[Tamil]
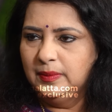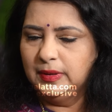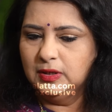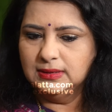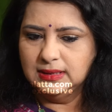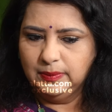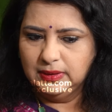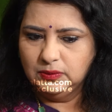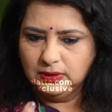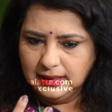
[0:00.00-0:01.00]
பிகாஸ்
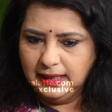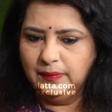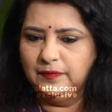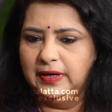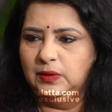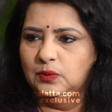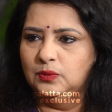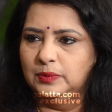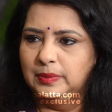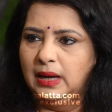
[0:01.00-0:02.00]
நமக்கு ஒரு க்ரீம் வேணும்
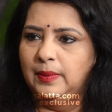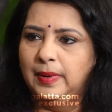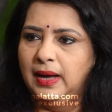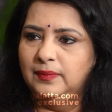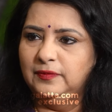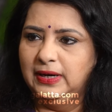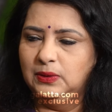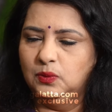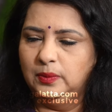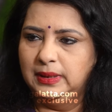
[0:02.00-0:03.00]
ஒரு பாம்
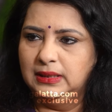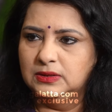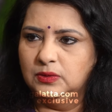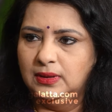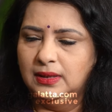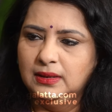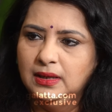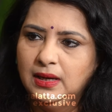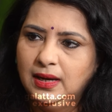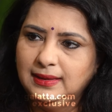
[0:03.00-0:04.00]
வேணும் அப்படின்னு சொன்னால்
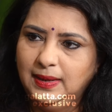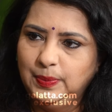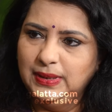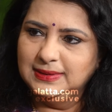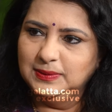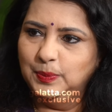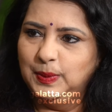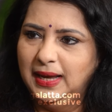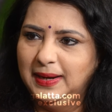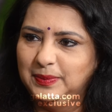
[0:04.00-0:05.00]
அதை எப்படி
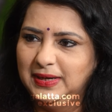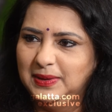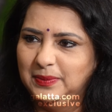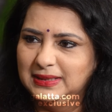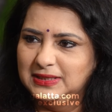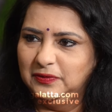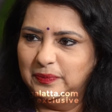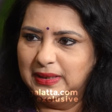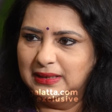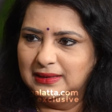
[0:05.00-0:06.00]
சிம்பிளாக எப்படி நம்ம அச்சீவ்
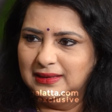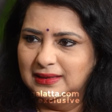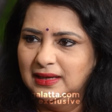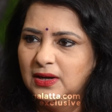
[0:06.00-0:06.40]
பண்ணுறது